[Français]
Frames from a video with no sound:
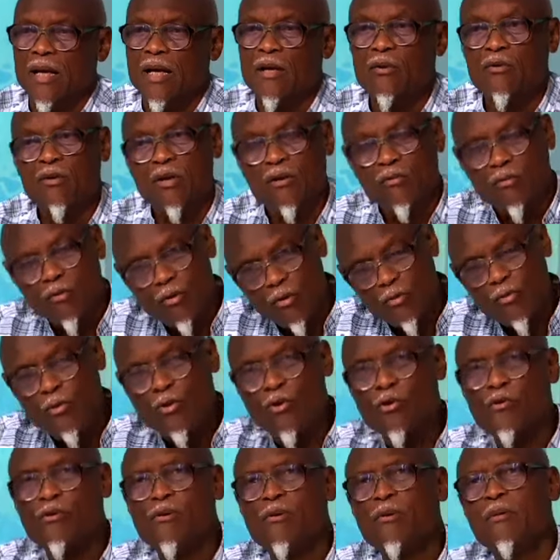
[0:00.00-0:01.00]
Et nous avons
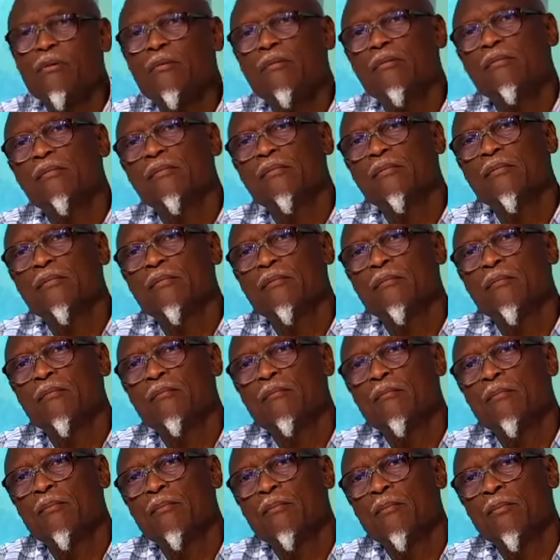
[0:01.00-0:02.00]
obtenu
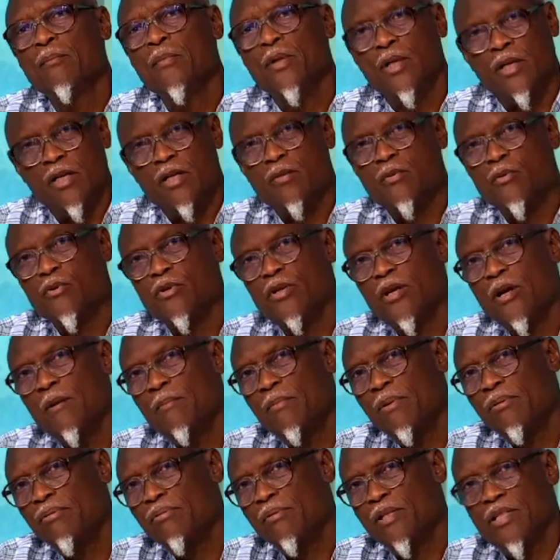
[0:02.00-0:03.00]
des
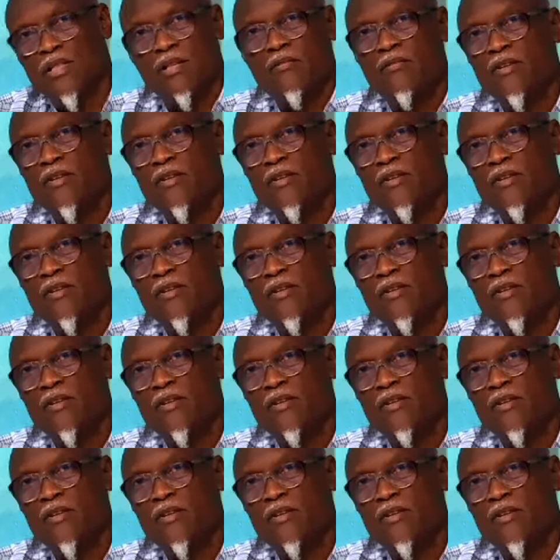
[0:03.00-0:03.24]
responsables, des